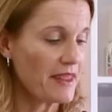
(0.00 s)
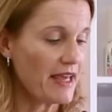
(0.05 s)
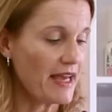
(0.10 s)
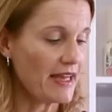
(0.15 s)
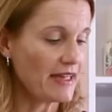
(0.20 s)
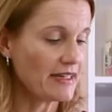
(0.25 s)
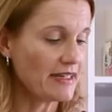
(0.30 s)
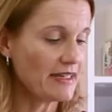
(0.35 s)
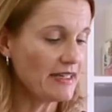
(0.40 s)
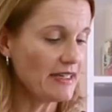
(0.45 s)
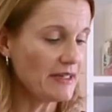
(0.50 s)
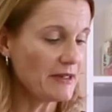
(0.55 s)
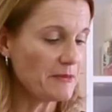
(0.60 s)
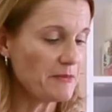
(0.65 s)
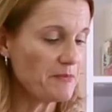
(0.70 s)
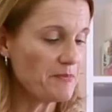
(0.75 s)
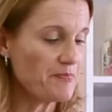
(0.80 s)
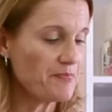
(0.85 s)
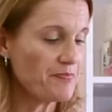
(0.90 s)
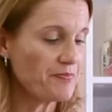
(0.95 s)
Aqui
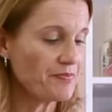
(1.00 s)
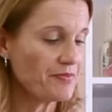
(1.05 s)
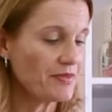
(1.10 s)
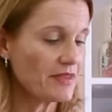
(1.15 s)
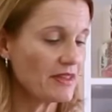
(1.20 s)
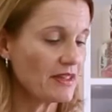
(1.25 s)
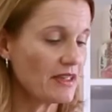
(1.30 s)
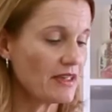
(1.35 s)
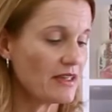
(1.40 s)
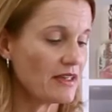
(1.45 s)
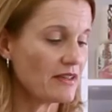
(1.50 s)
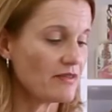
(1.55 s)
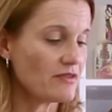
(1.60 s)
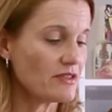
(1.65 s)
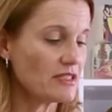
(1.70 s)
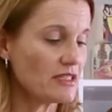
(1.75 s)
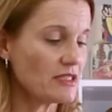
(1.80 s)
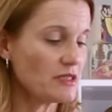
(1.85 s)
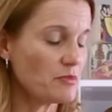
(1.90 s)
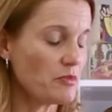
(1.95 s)

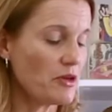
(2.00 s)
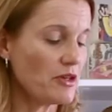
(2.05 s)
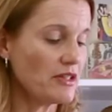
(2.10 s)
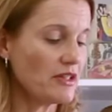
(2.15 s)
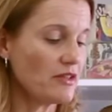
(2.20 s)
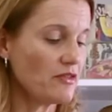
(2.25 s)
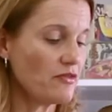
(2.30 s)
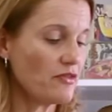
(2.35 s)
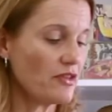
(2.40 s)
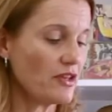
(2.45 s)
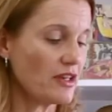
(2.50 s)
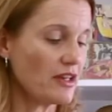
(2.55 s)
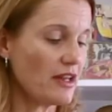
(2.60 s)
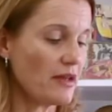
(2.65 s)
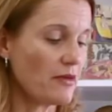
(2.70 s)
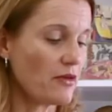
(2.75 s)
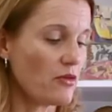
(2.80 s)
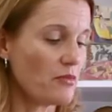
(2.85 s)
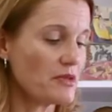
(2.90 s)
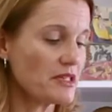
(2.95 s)
vocês podem ver,
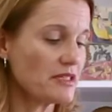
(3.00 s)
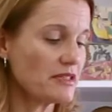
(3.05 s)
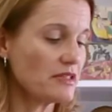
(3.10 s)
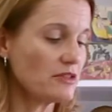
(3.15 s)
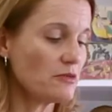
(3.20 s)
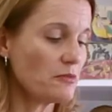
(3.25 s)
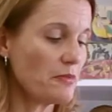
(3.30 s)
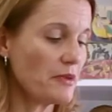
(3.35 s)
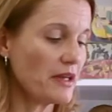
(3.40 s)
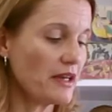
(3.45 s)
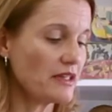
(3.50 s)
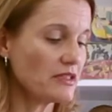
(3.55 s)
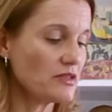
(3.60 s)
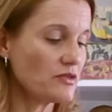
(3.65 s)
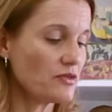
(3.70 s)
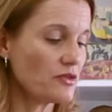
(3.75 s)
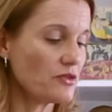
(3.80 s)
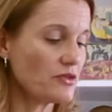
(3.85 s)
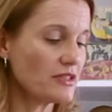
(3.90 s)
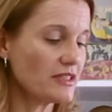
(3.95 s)
né? Começando pelas
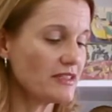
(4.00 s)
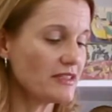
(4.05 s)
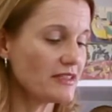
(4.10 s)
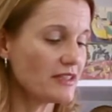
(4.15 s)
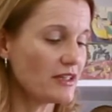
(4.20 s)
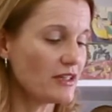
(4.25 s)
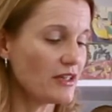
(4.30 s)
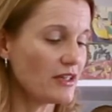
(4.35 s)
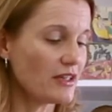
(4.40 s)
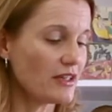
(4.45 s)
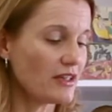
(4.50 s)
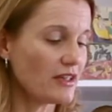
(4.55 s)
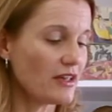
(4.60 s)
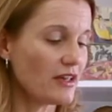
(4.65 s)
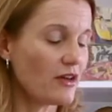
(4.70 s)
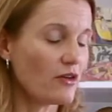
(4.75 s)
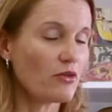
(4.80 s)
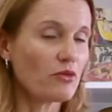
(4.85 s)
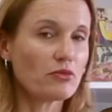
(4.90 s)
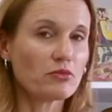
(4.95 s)
flores que
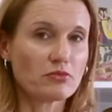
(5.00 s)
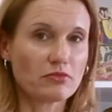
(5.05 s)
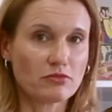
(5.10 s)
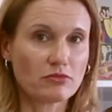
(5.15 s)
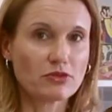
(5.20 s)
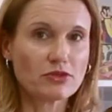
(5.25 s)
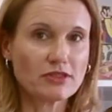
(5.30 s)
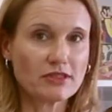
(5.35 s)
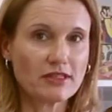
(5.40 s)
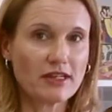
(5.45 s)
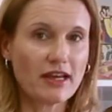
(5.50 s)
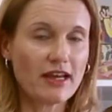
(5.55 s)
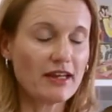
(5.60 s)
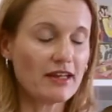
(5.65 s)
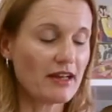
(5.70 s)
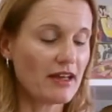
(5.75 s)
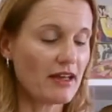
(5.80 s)
eu mostrei,